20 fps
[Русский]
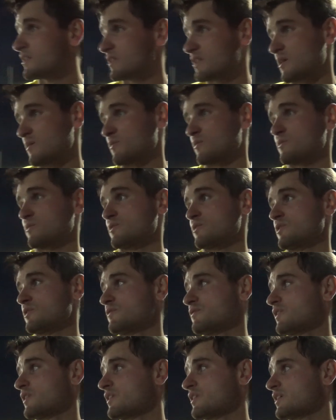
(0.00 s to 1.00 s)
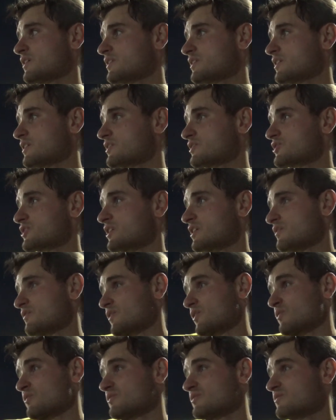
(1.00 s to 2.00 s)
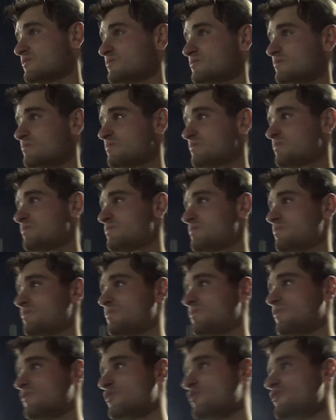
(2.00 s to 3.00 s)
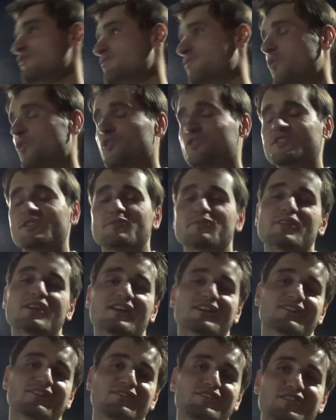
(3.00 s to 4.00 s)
там и фанаты кричали вроде. В Юре в Польском как-то